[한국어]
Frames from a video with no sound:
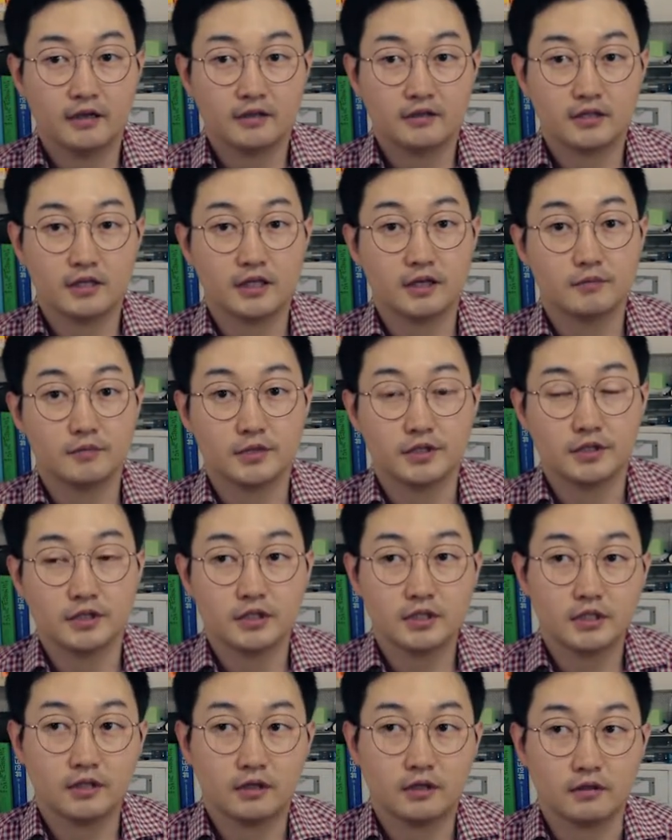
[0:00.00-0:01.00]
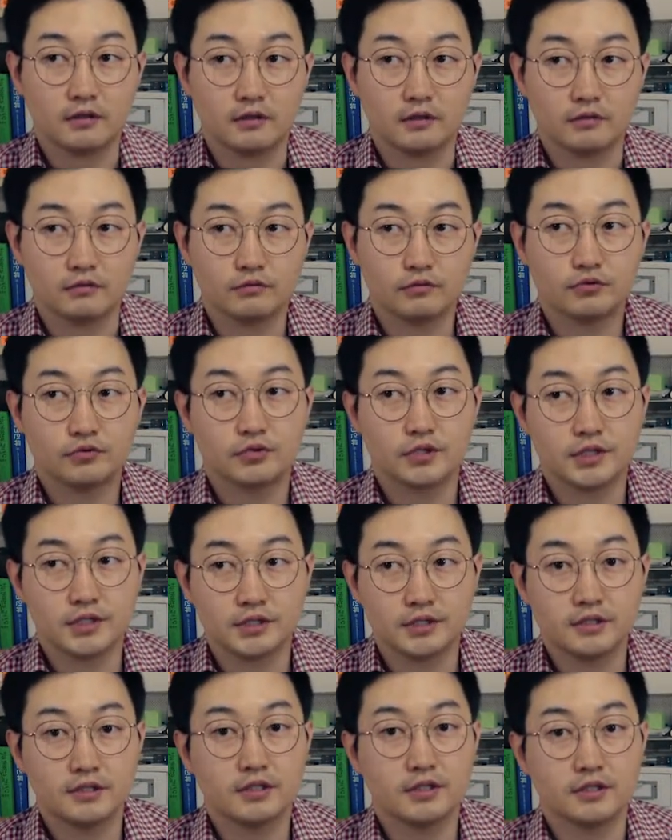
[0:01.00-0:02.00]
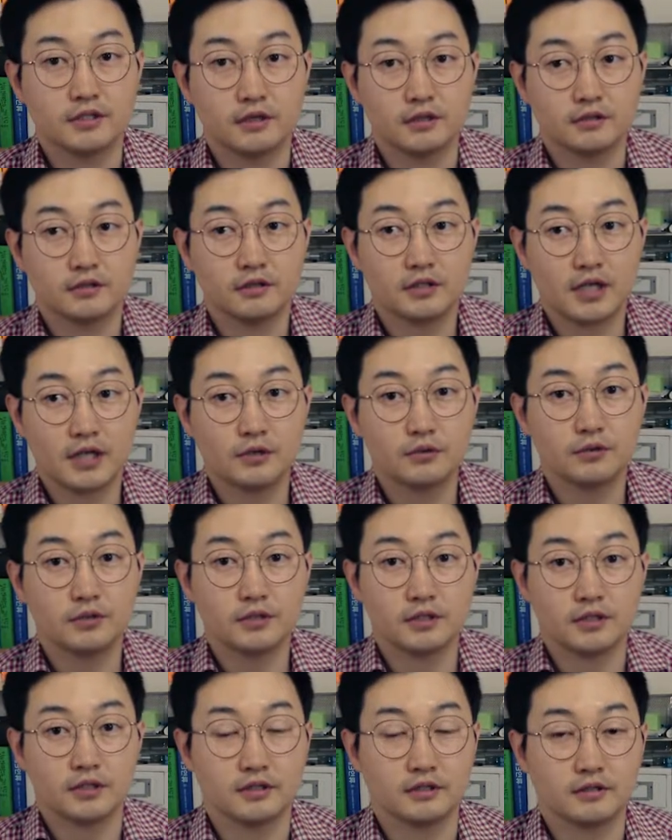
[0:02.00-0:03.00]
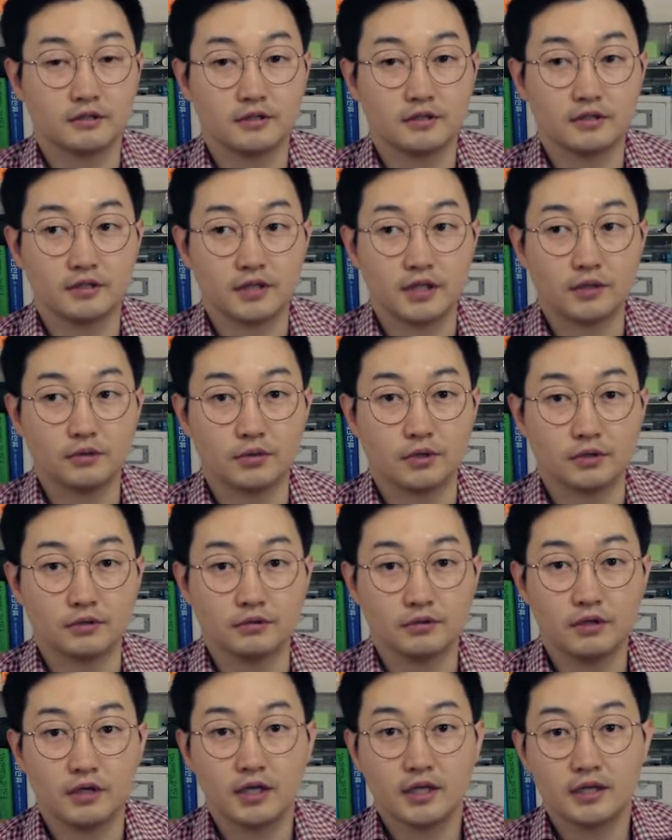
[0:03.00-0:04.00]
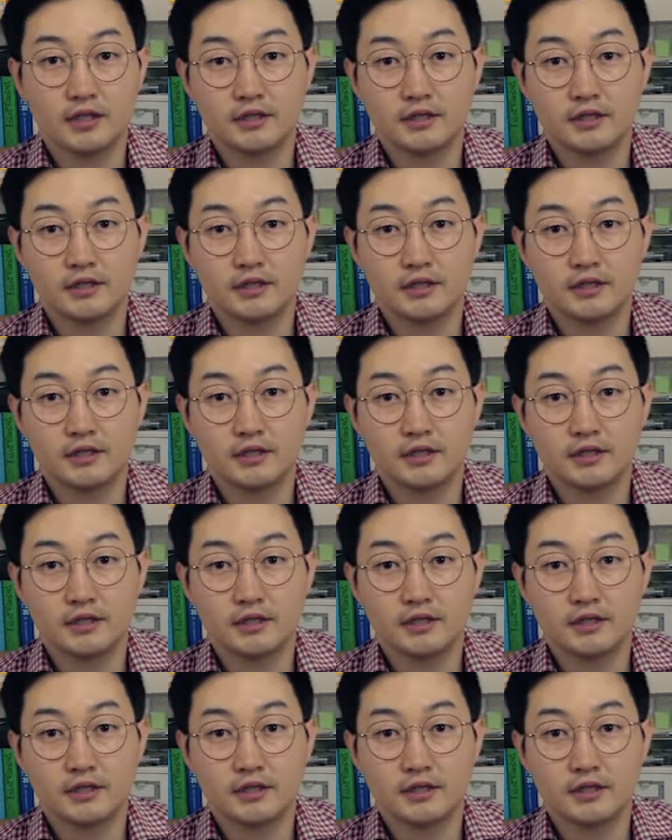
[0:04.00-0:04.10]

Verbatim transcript: 사람들이 어, 우주 기지를 지어서 살고 있는 그런 내용이고요.